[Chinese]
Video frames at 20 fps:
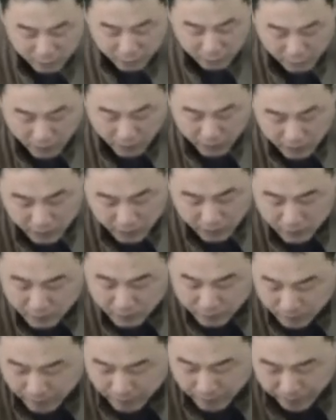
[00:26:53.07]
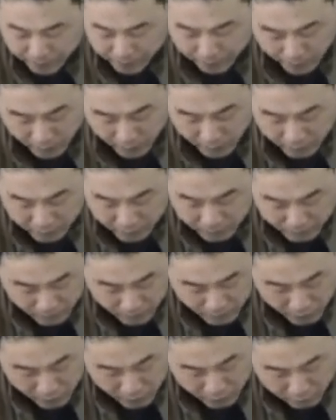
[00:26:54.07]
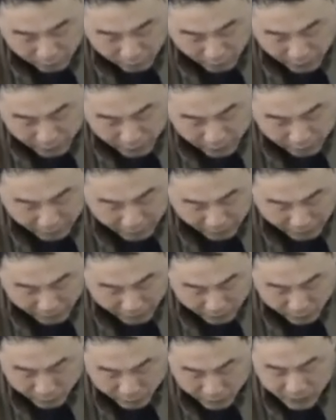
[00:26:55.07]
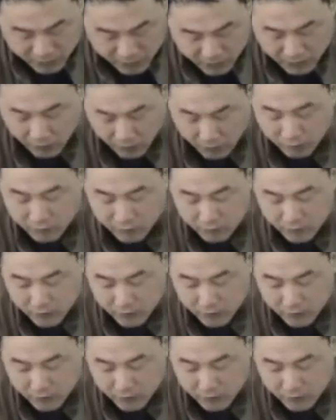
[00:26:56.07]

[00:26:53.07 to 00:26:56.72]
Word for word: 方以嗯，方以法为指导，